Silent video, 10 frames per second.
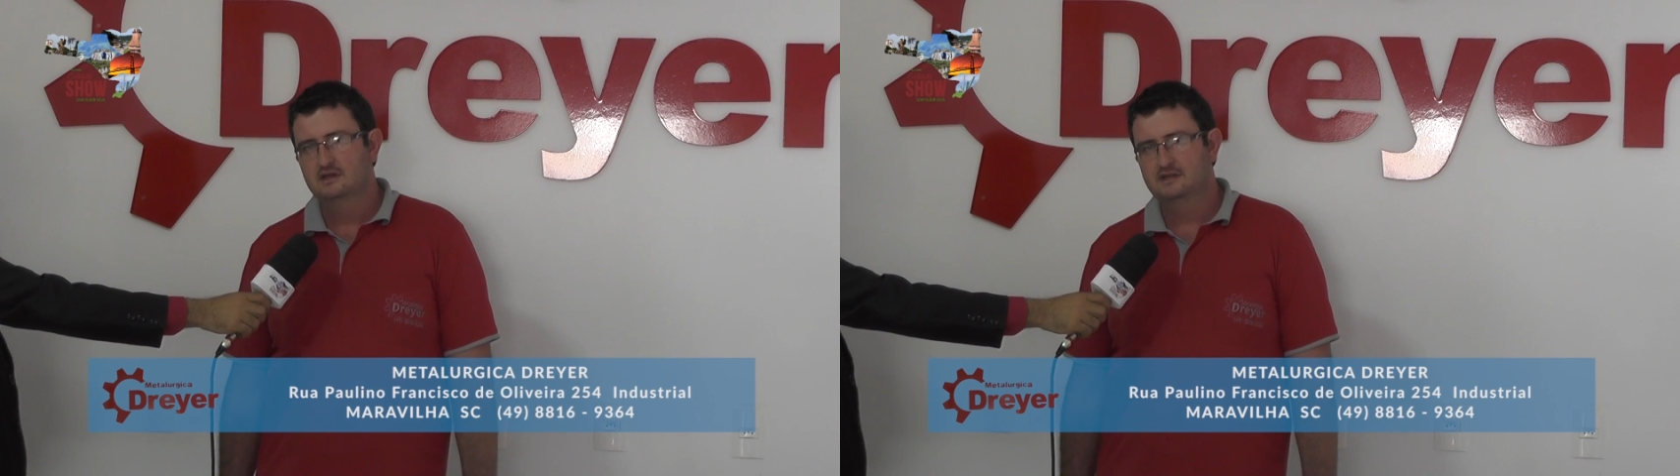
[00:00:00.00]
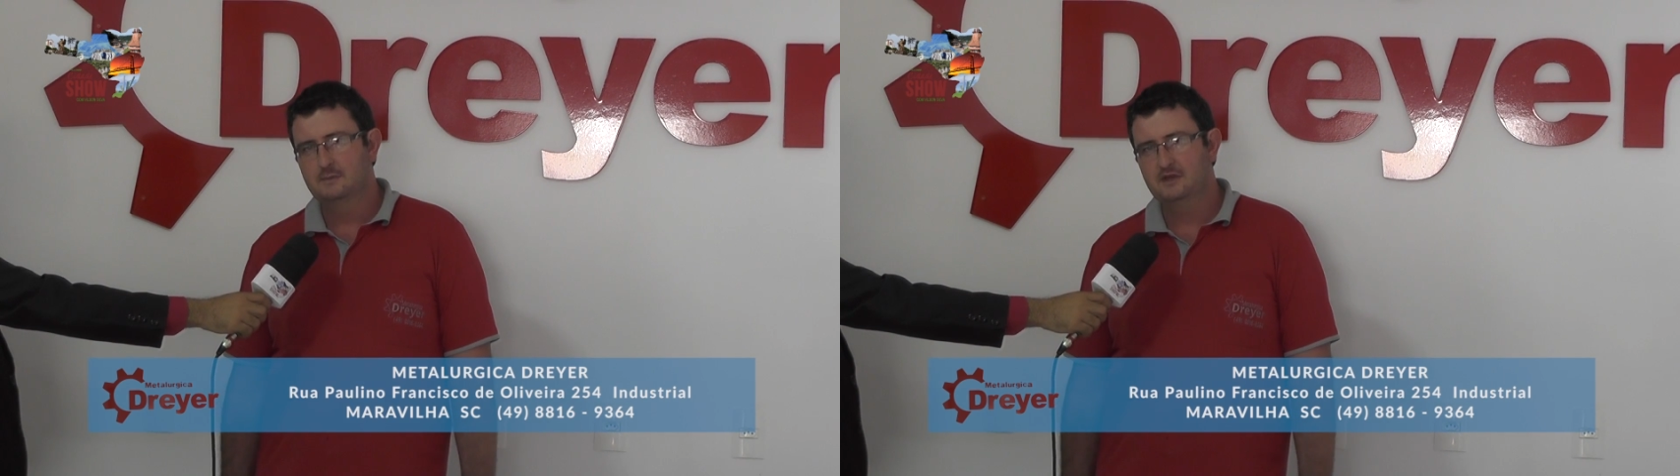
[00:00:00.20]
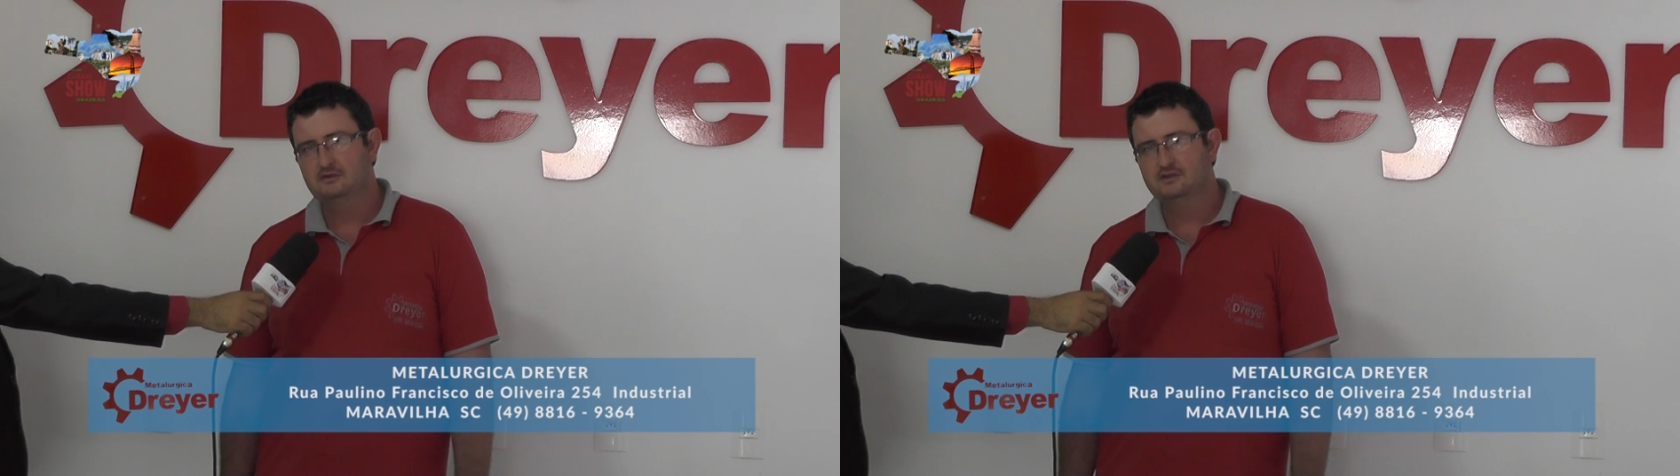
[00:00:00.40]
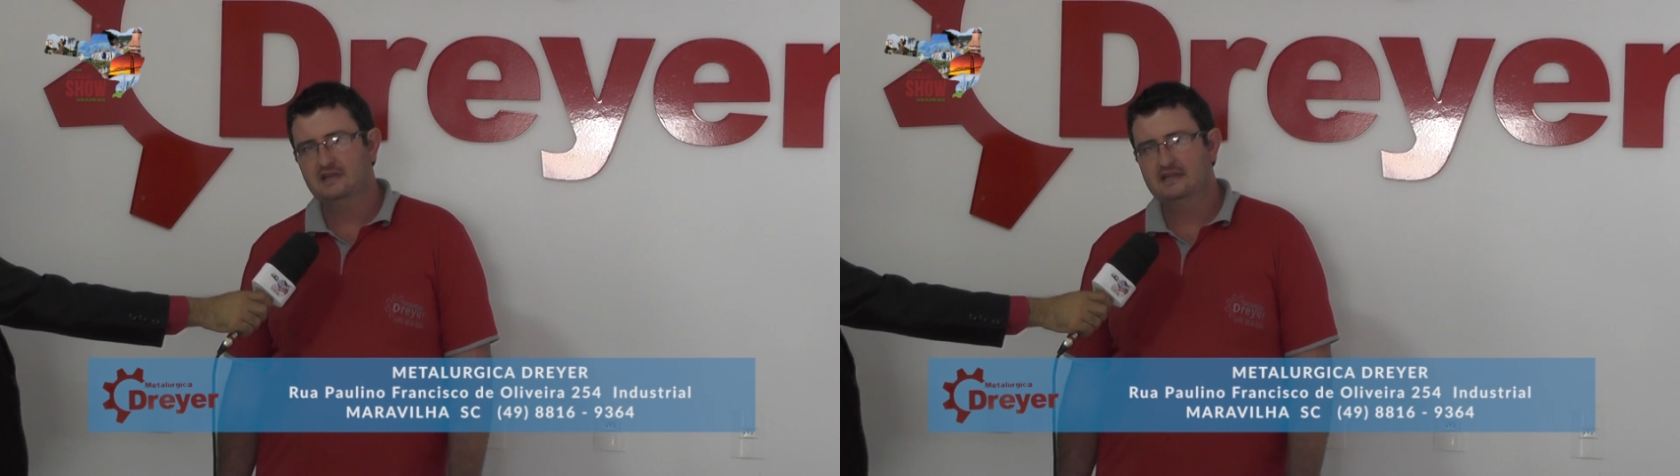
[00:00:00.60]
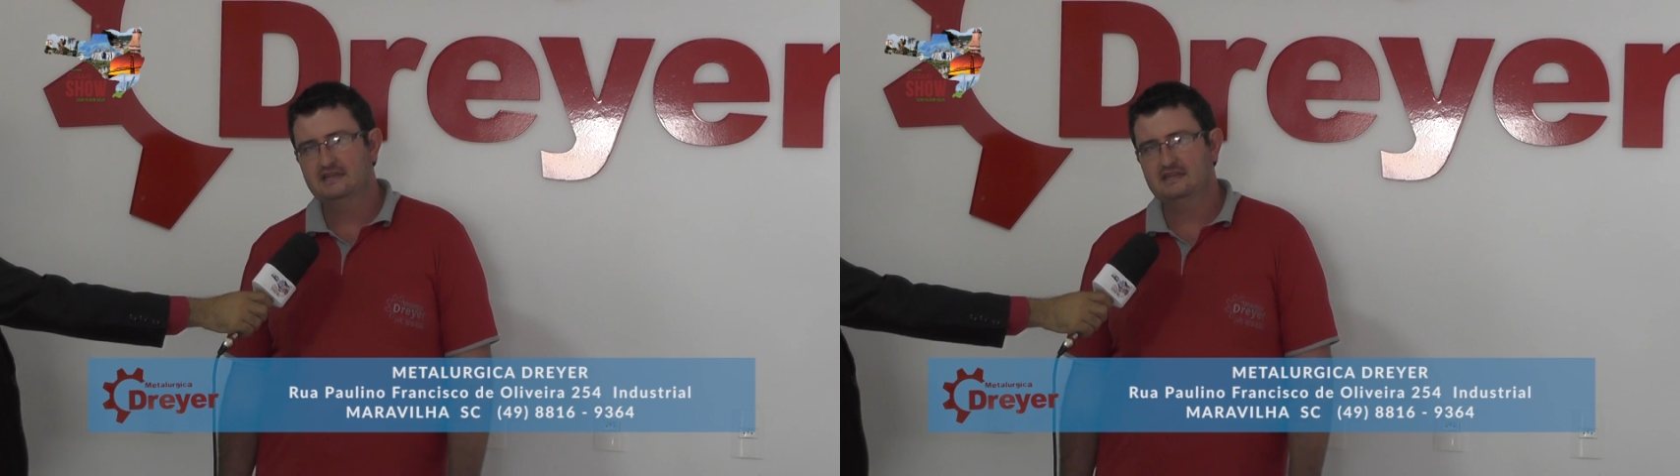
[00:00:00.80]
Também
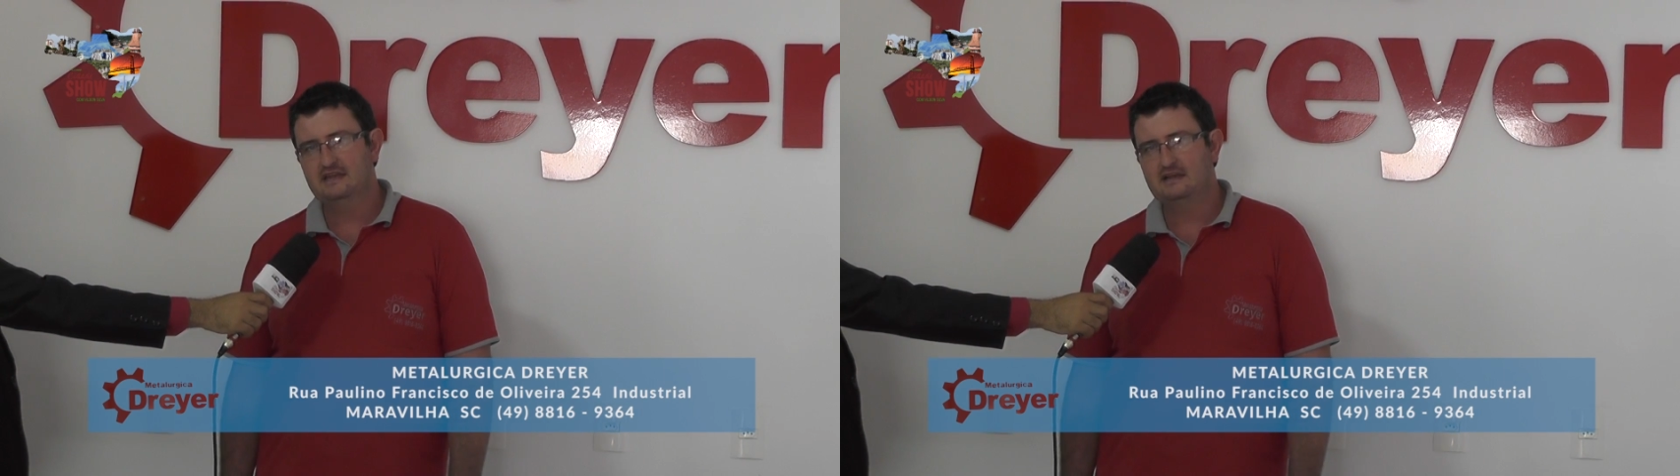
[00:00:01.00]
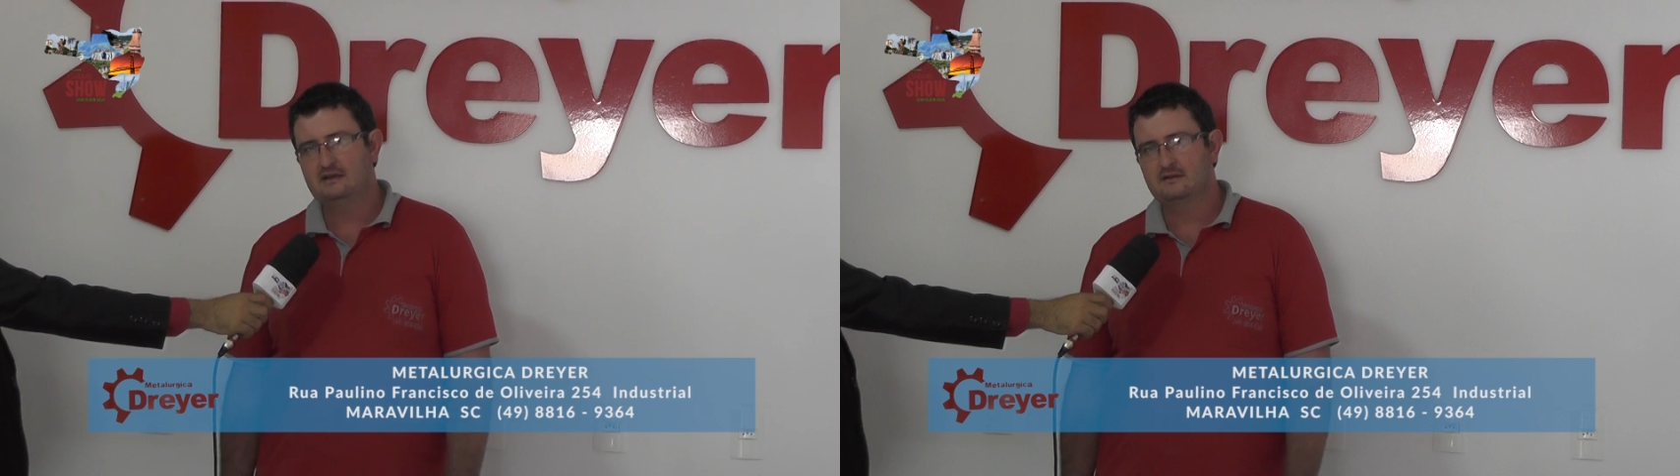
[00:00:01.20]
toda a linha de,